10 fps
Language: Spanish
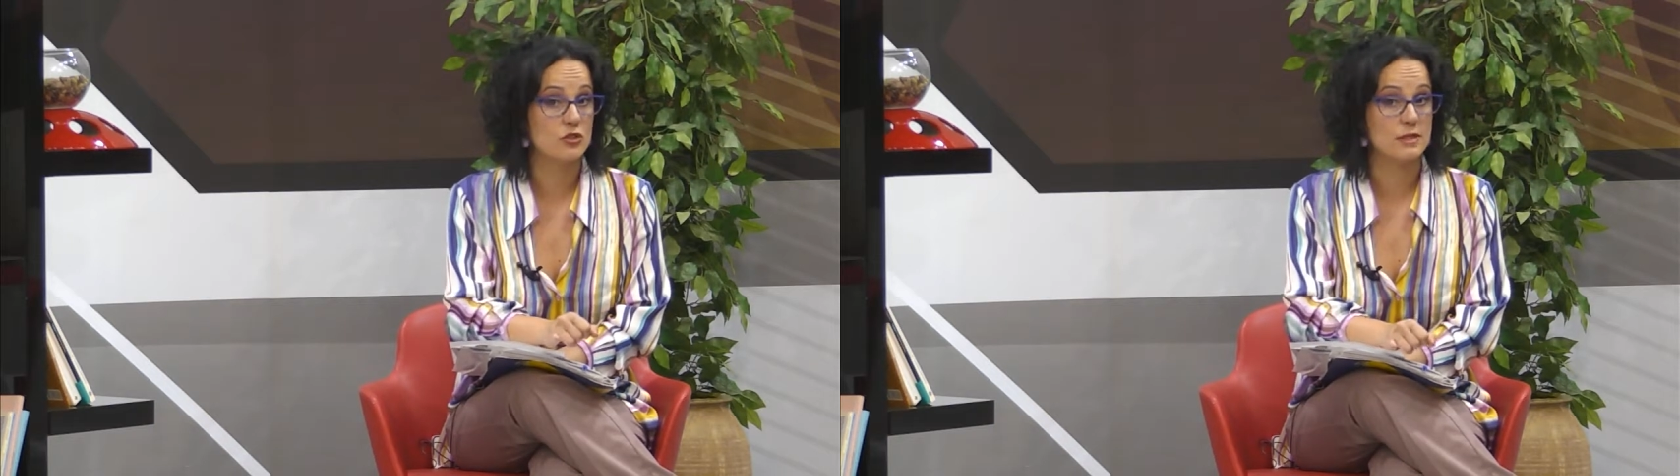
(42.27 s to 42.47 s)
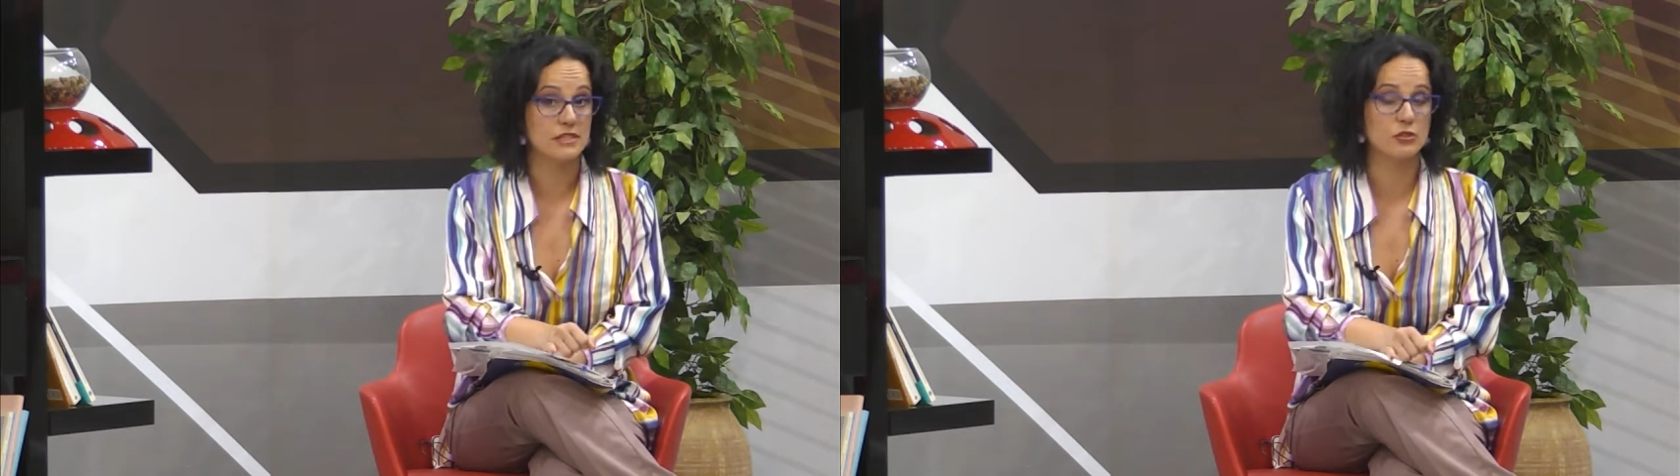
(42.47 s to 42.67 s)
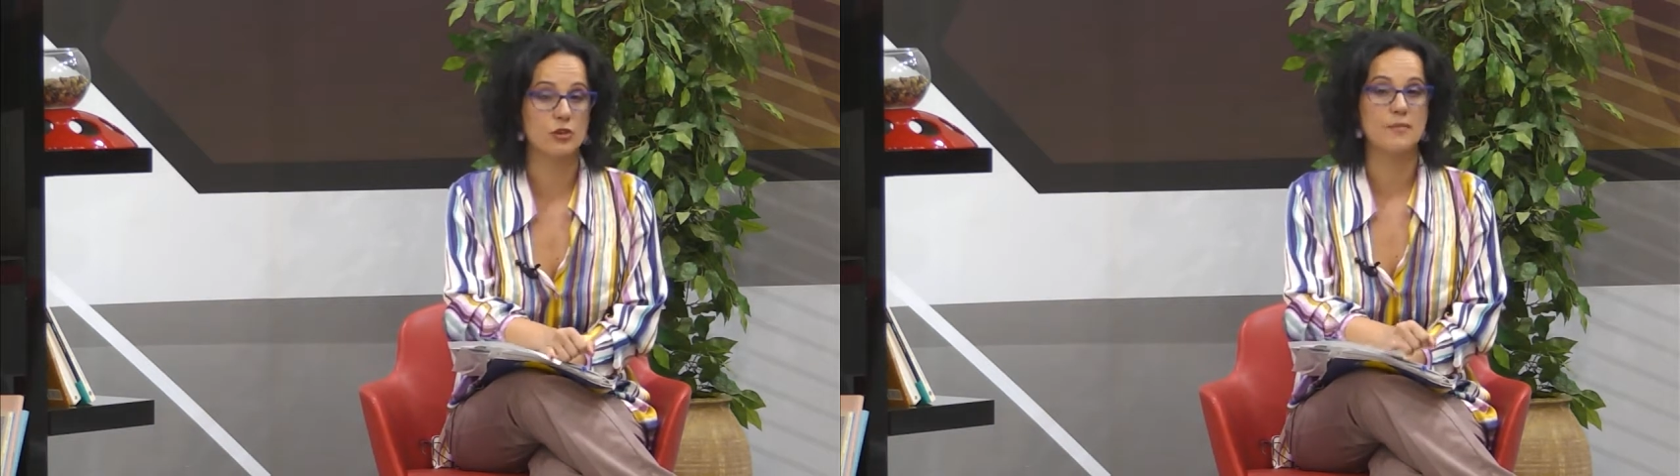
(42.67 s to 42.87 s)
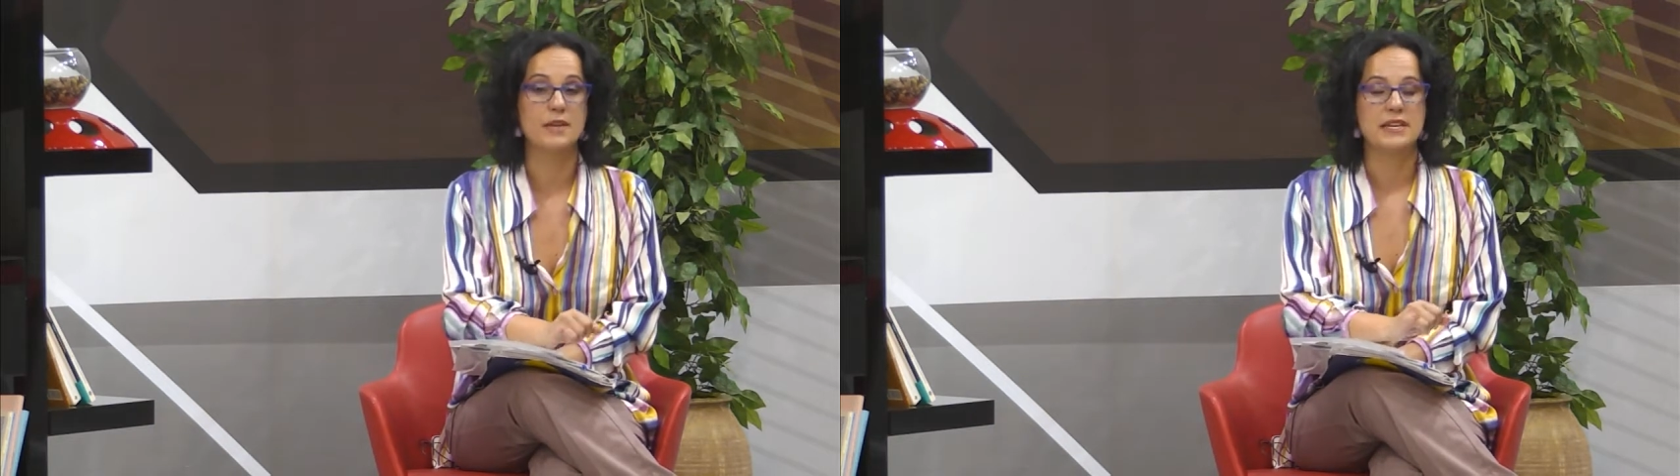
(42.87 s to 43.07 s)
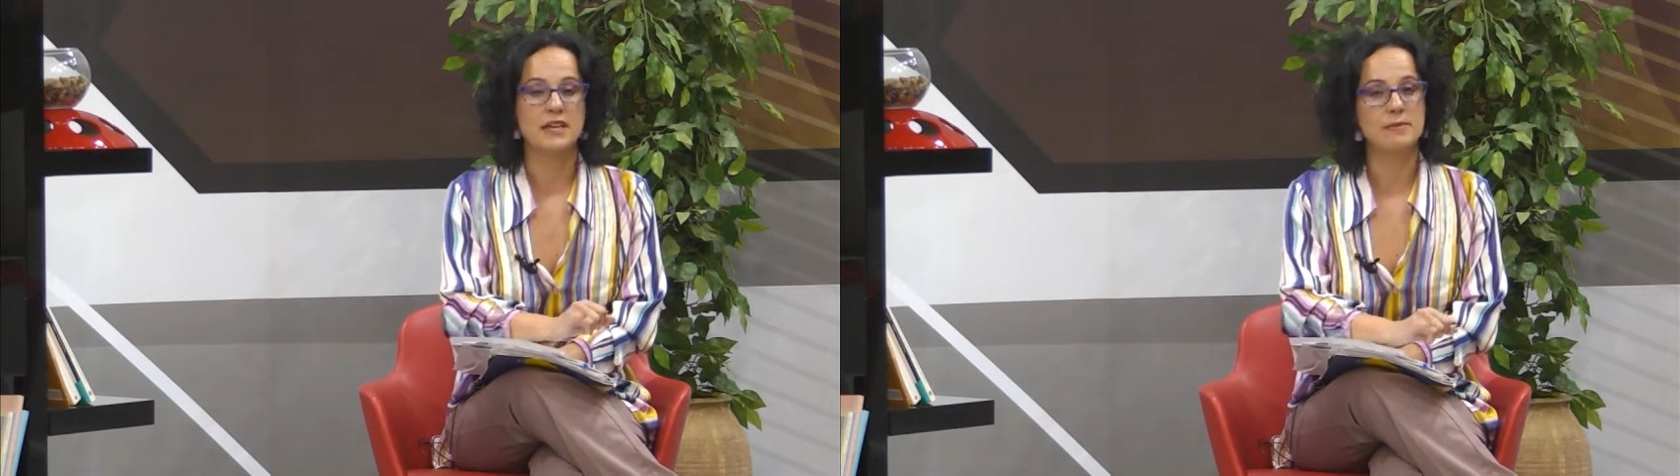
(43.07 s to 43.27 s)
nos visitó
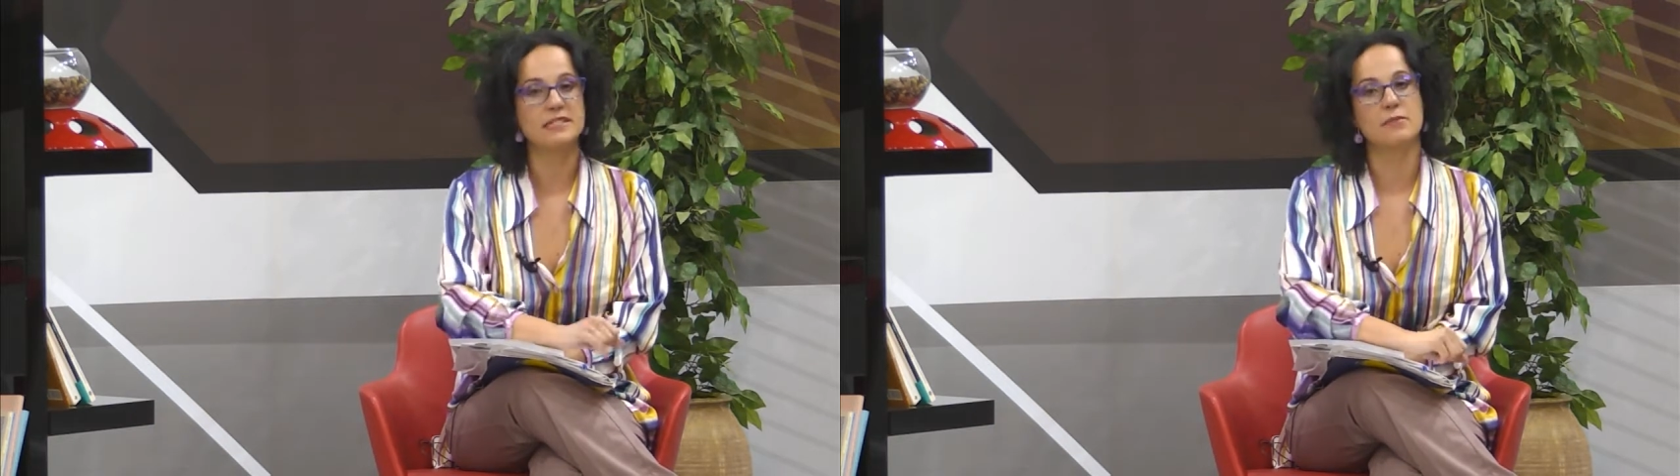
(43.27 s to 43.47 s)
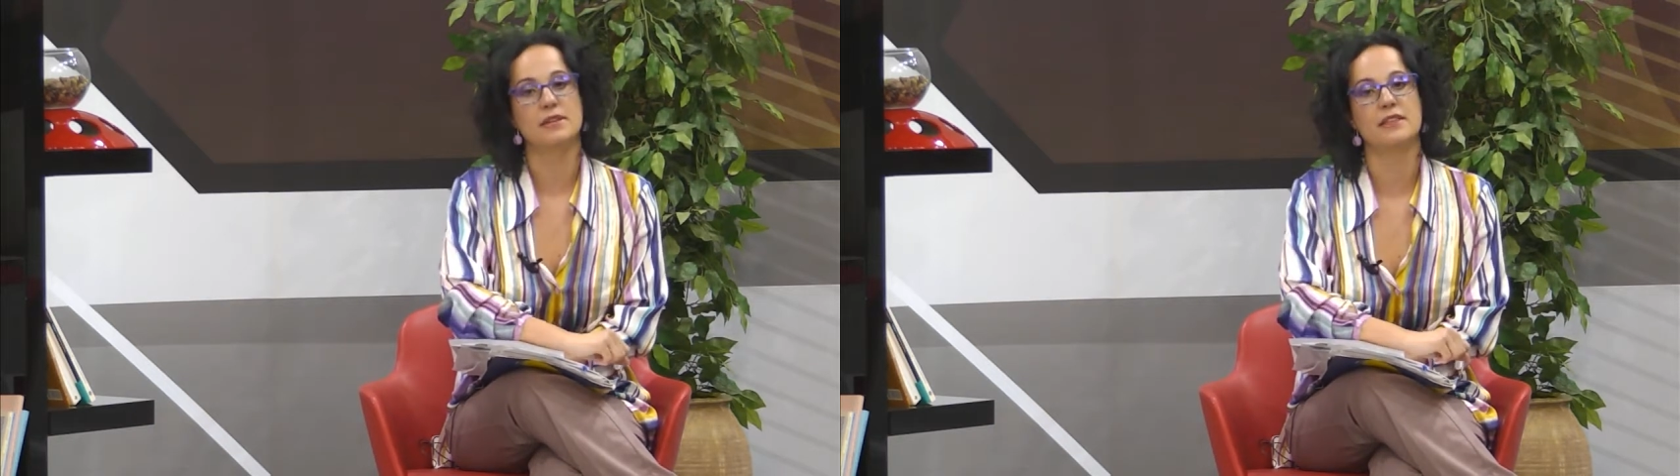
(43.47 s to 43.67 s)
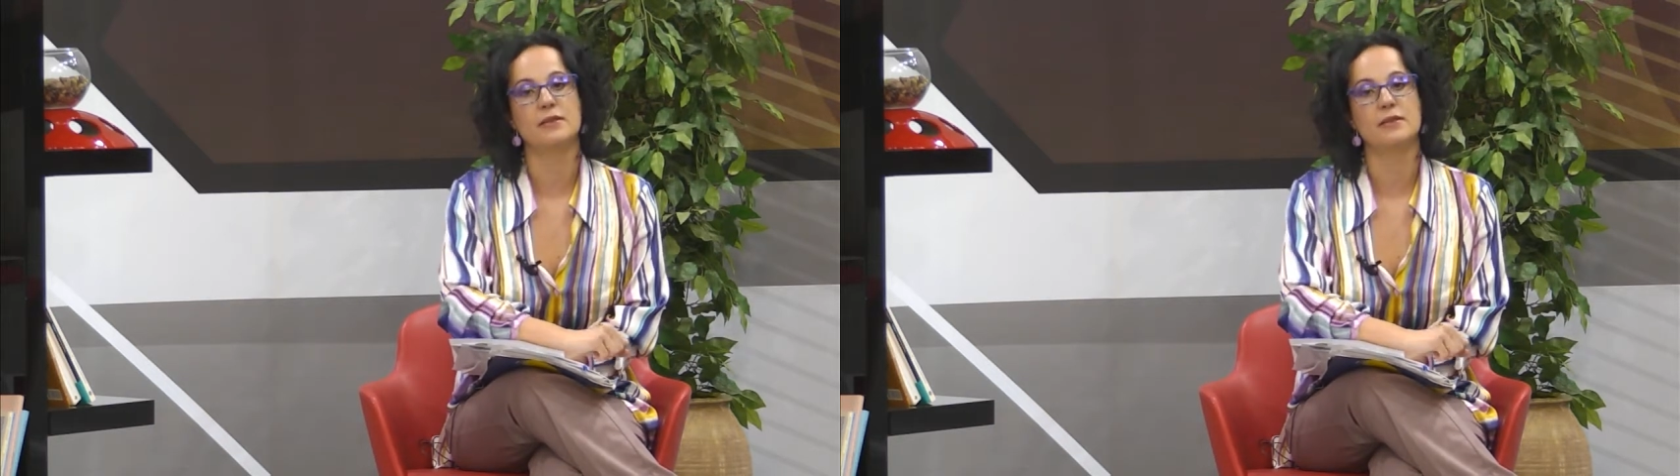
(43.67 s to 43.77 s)
y además también